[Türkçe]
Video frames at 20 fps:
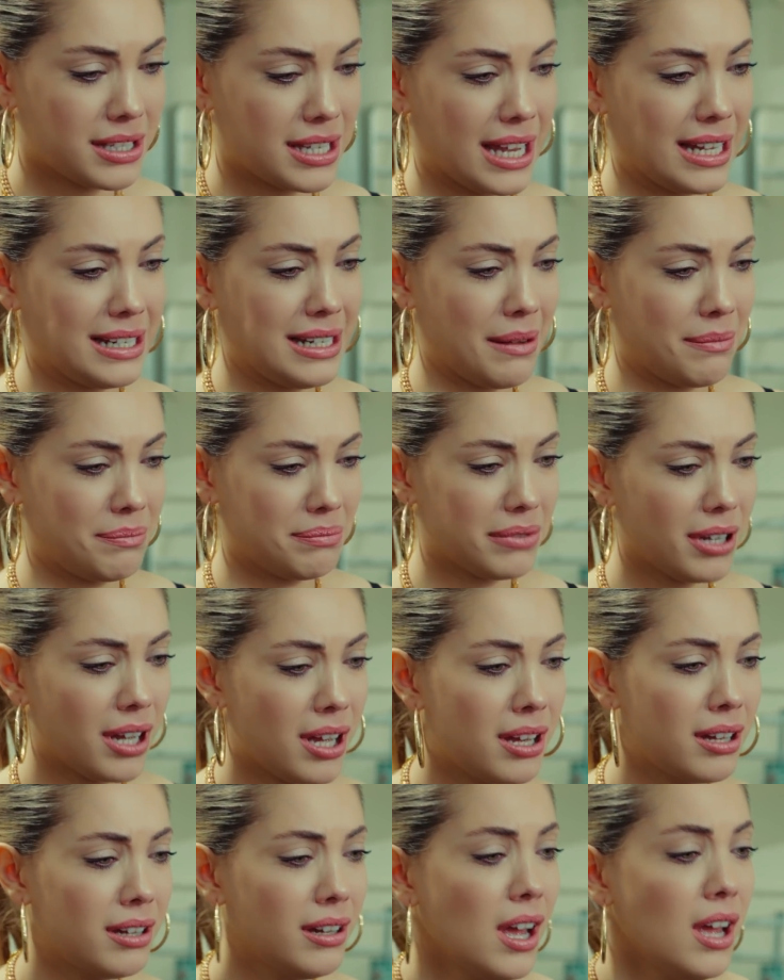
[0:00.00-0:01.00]
Zeynep
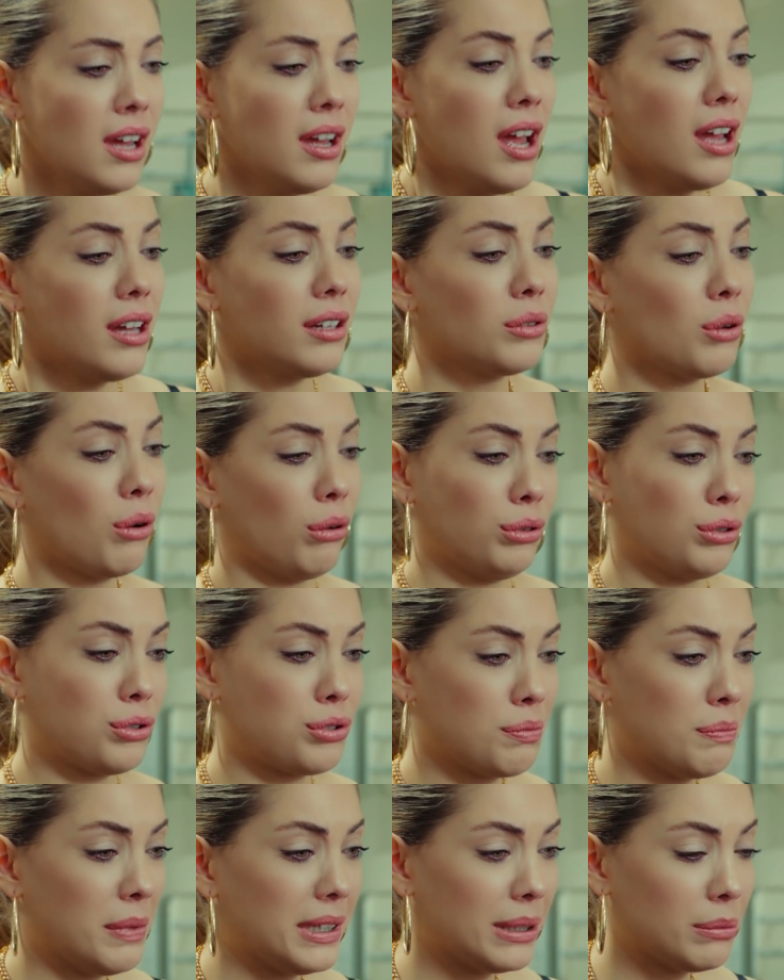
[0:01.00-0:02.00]
ne
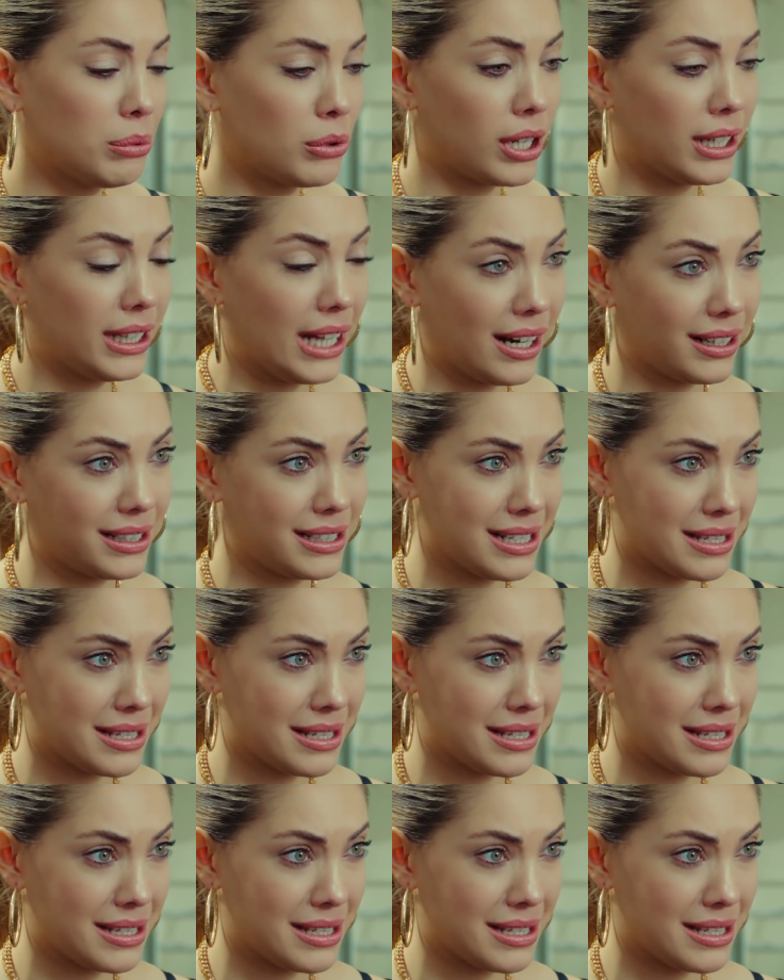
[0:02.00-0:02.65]
olursun bana bu kadar